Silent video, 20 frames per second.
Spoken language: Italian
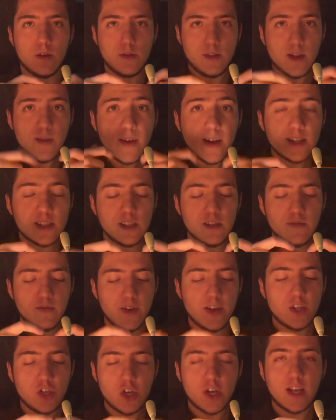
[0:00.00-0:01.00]
Eh,
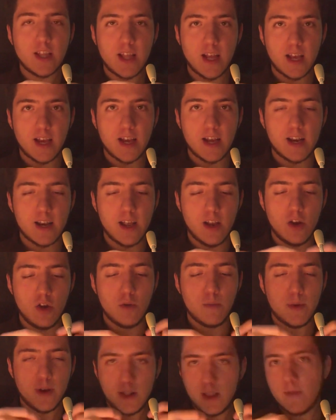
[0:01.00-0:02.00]
davanti invece dal
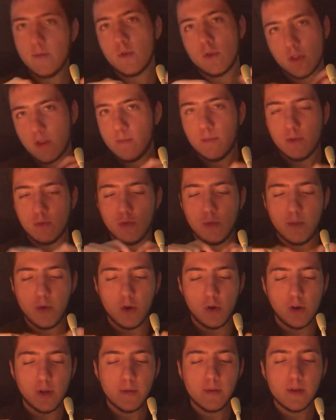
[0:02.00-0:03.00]
carrello partivano sempre
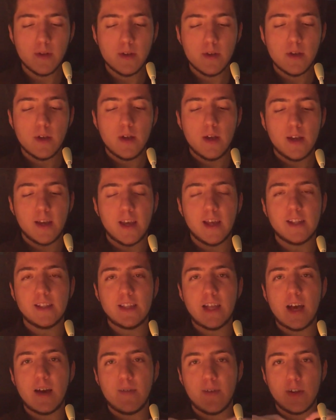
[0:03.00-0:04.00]
due pioli
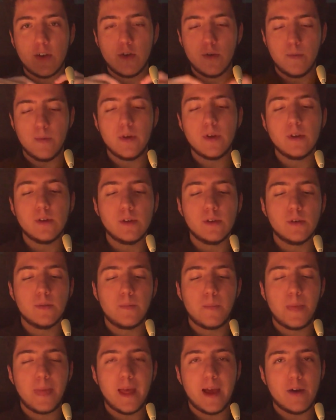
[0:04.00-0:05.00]
che andavano
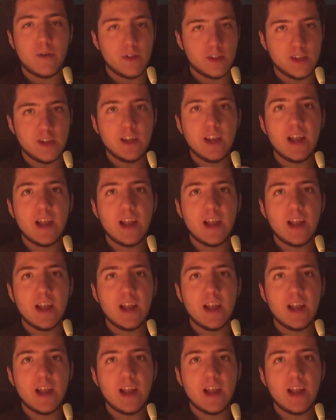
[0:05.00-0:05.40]
eh, a